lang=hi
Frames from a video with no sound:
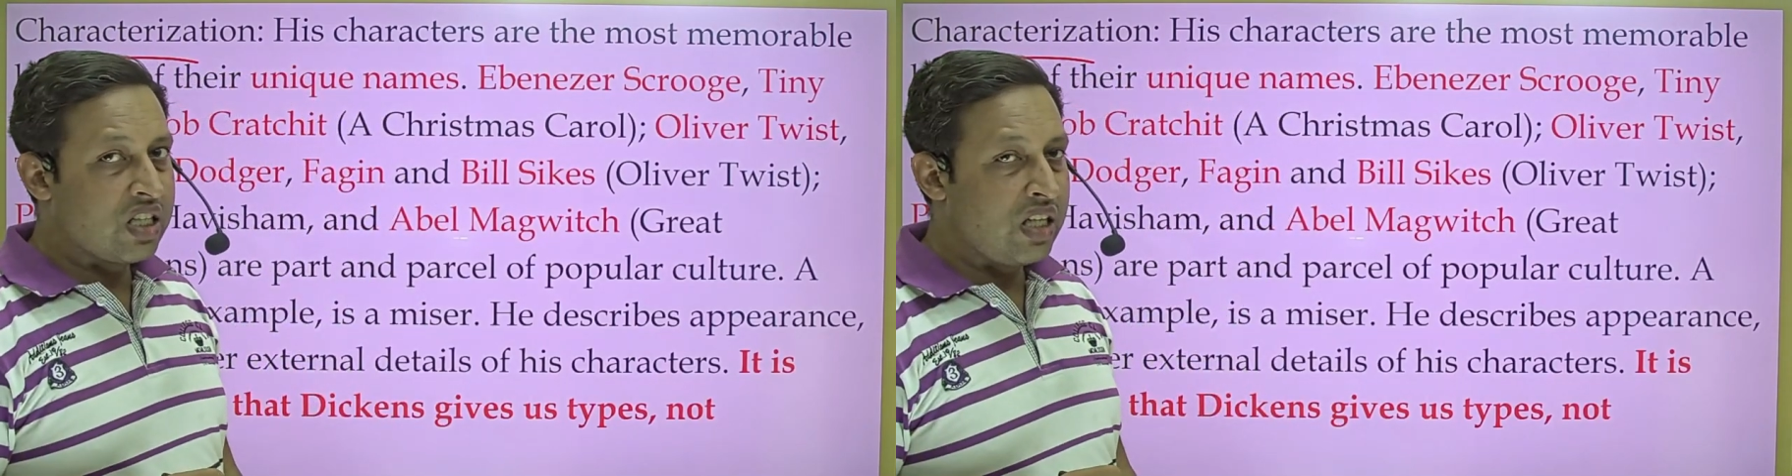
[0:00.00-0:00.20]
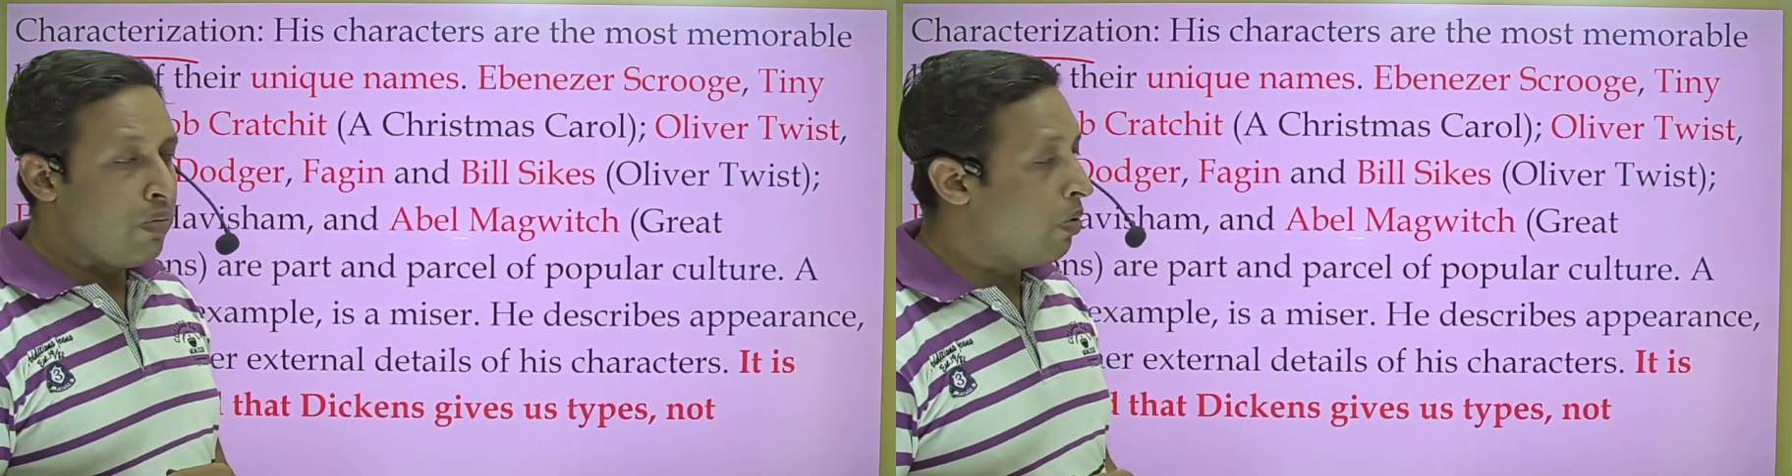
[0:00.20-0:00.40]

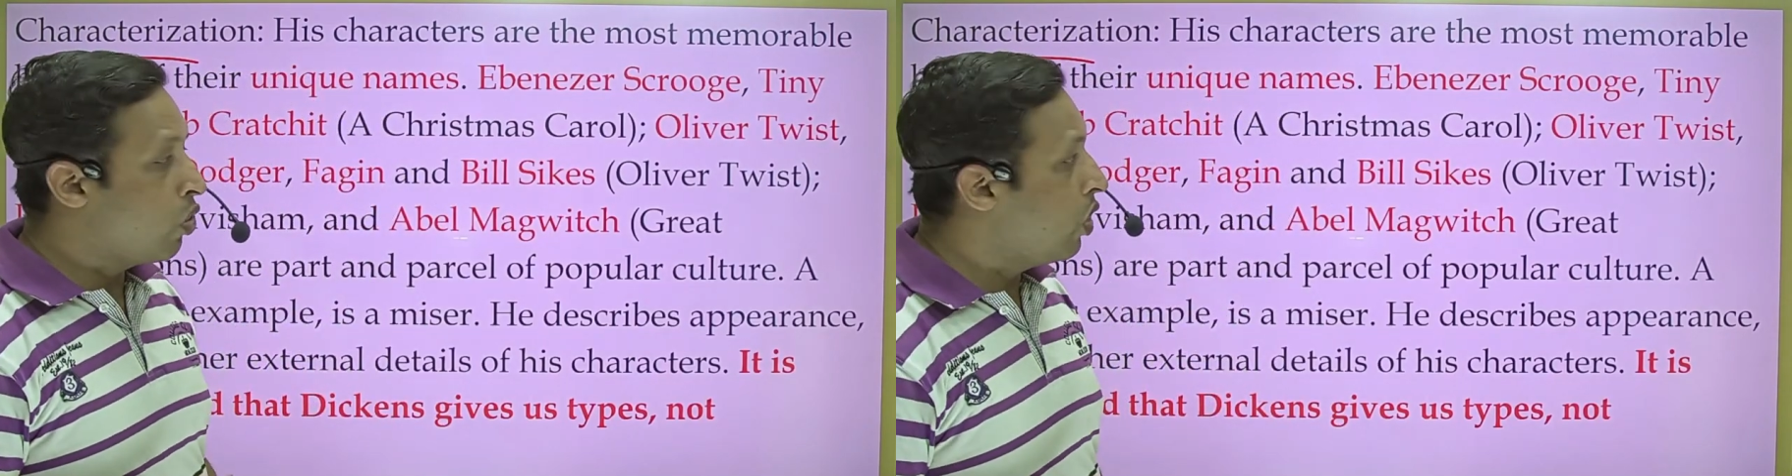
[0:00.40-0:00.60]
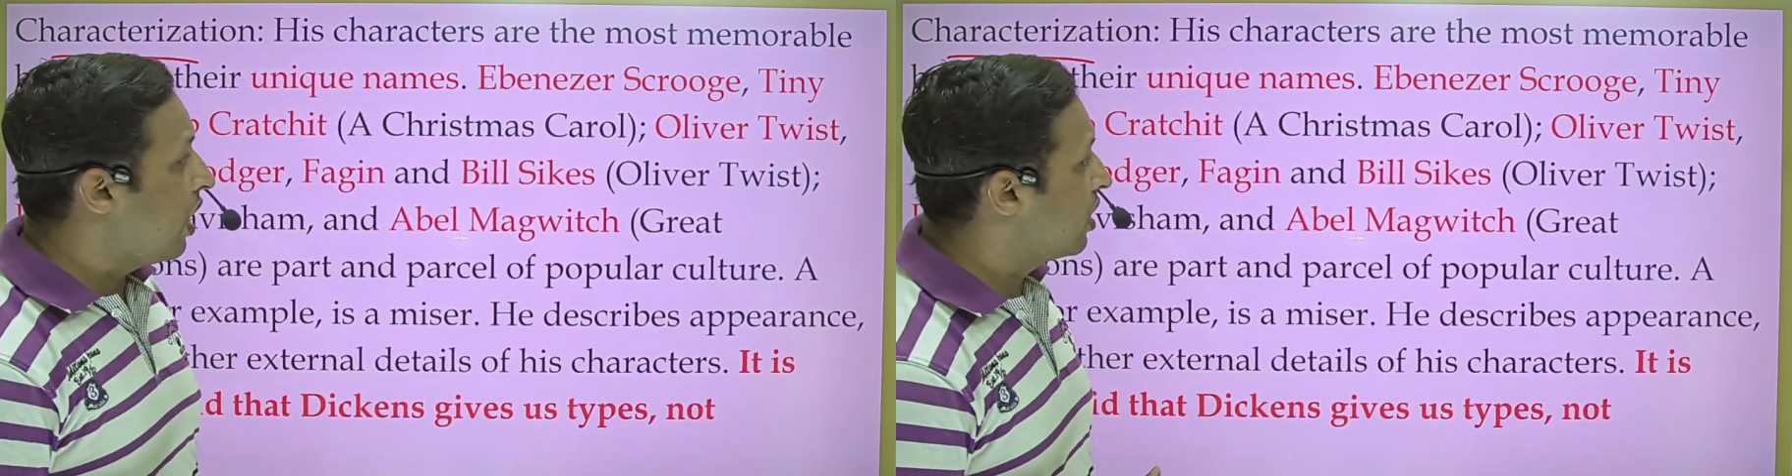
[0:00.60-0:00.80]
ये भी बिल्कुल
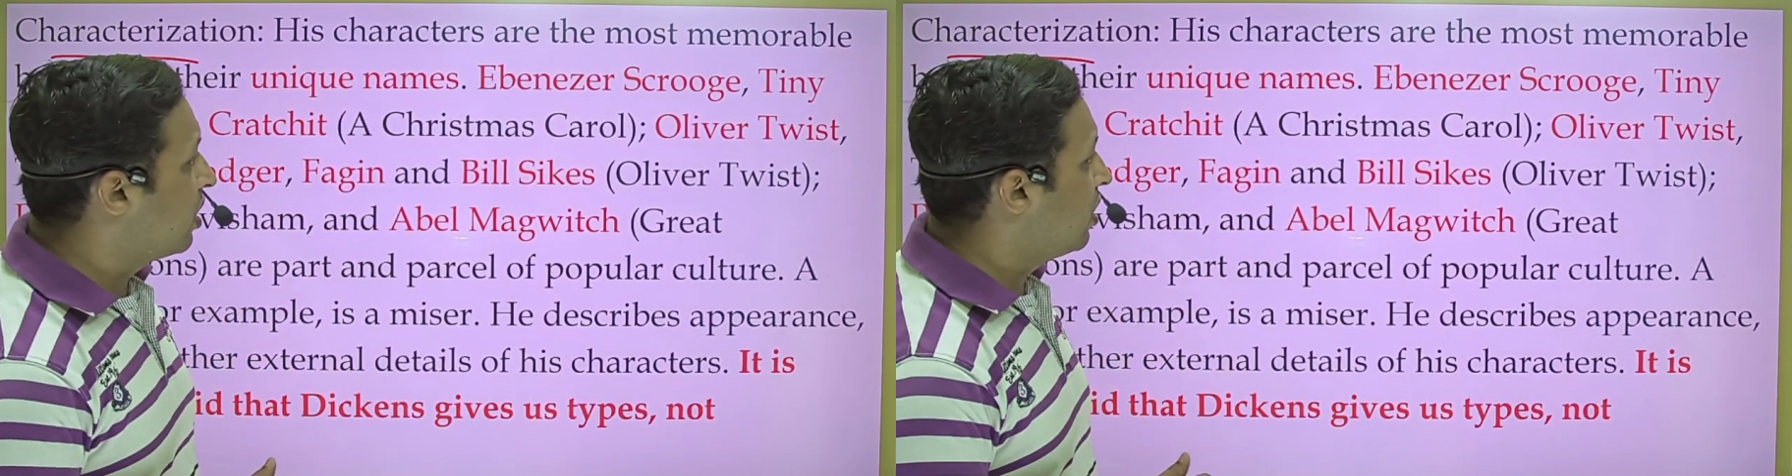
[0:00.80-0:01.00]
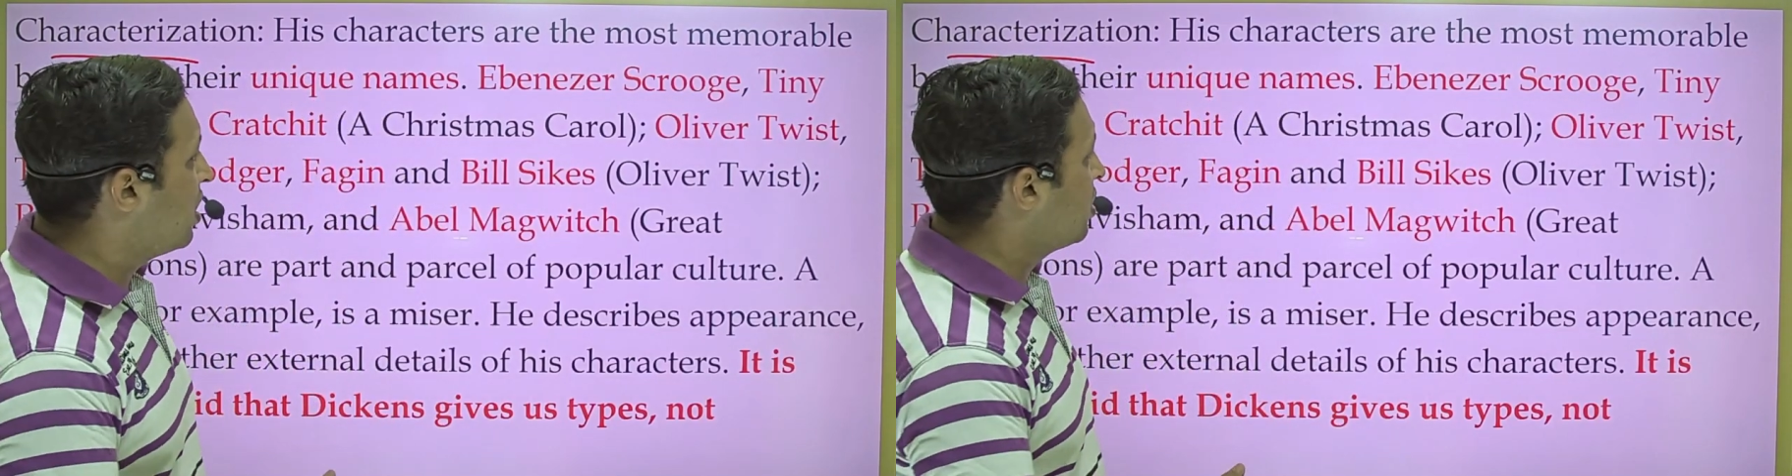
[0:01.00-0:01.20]
अलग थे
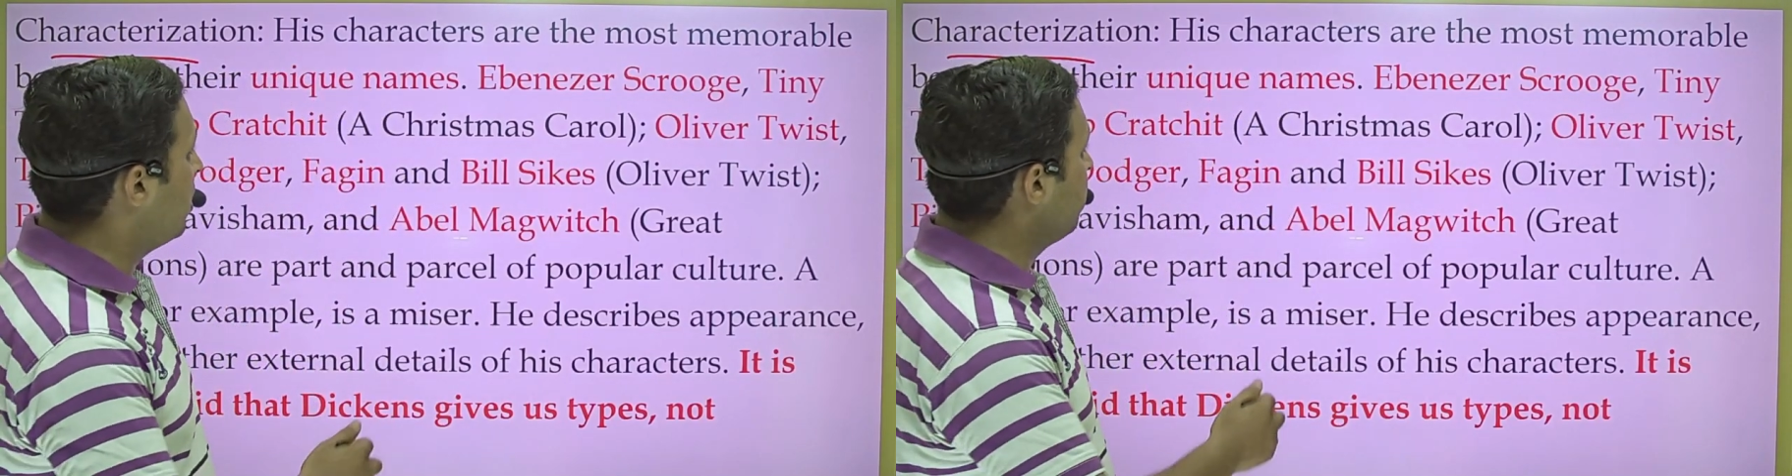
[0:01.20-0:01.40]
जैसे